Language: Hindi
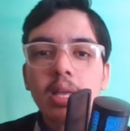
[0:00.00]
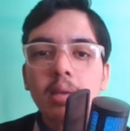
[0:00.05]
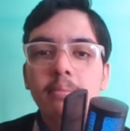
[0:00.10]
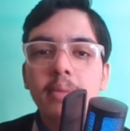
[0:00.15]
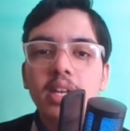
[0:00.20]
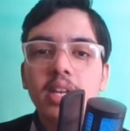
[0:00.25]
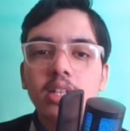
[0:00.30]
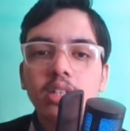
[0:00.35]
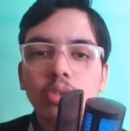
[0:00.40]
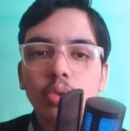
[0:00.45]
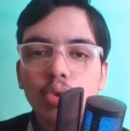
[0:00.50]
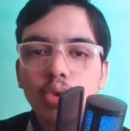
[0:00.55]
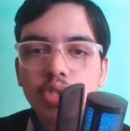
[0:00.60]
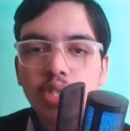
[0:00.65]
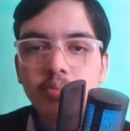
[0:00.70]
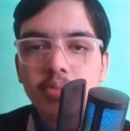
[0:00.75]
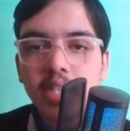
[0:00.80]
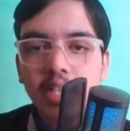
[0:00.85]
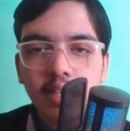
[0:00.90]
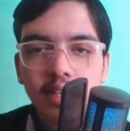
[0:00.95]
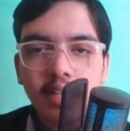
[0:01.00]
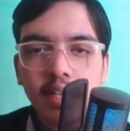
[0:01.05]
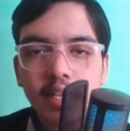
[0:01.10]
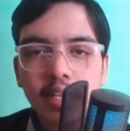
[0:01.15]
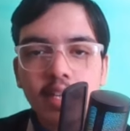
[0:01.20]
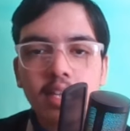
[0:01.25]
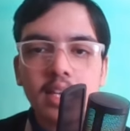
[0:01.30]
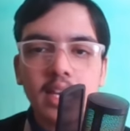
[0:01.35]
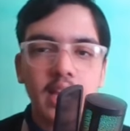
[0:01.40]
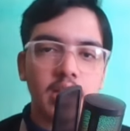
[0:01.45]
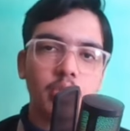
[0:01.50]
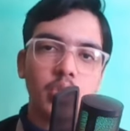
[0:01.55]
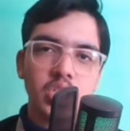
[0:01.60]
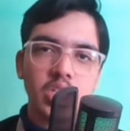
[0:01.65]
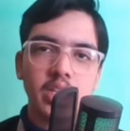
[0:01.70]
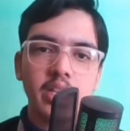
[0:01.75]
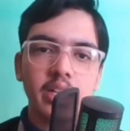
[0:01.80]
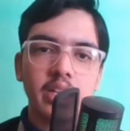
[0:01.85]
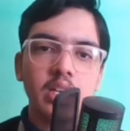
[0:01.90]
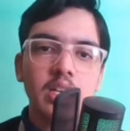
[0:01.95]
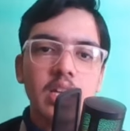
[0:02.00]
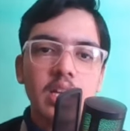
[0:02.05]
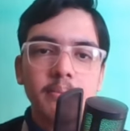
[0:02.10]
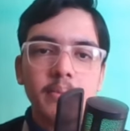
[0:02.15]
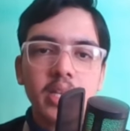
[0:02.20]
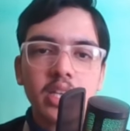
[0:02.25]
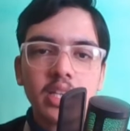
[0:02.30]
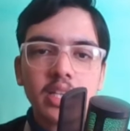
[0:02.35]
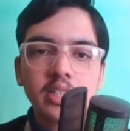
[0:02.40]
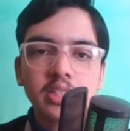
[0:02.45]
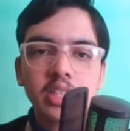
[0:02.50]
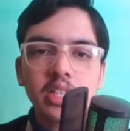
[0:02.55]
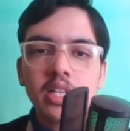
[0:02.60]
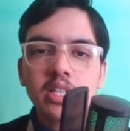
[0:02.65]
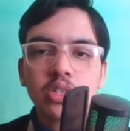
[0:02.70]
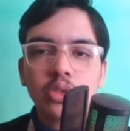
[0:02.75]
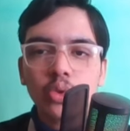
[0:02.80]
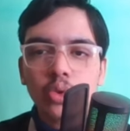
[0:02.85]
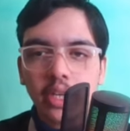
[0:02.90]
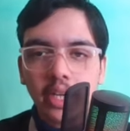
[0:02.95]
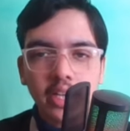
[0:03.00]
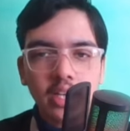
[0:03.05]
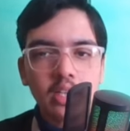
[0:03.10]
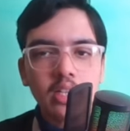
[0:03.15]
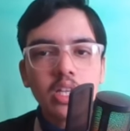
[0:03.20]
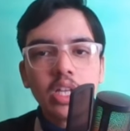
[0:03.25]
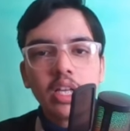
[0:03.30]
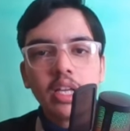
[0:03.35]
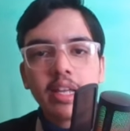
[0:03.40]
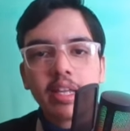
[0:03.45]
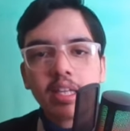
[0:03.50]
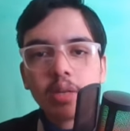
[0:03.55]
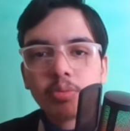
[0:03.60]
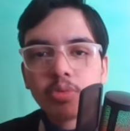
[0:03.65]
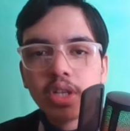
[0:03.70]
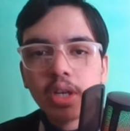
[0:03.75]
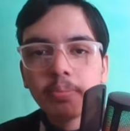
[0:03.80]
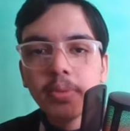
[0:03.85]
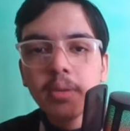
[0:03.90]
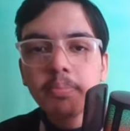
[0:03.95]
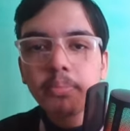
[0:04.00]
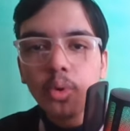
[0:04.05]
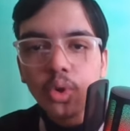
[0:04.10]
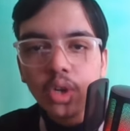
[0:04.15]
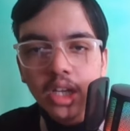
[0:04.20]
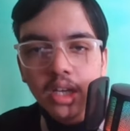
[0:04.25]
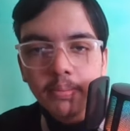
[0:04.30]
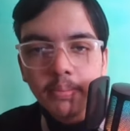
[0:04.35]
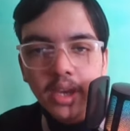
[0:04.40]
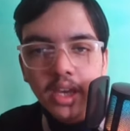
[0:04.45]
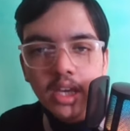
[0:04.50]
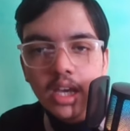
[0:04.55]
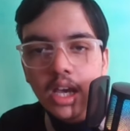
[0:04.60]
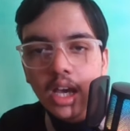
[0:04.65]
मैंने दो सब्जेक्ट लिए एक लैंग्वेज ले लिया मेरा इतना स्कोर आया लेकिन मुझे अपने पोर्टल पे